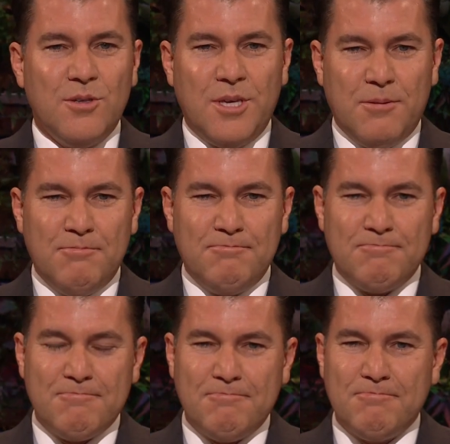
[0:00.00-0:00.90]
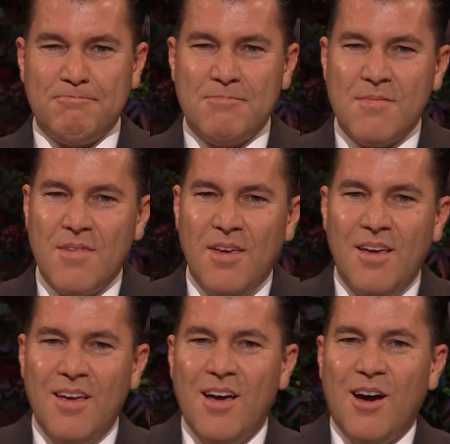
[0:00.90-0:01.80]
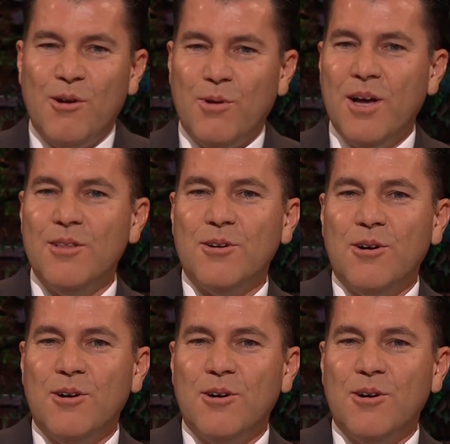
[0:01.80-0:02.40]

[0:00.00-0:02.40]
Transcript: 带领他的儿女到他那里去。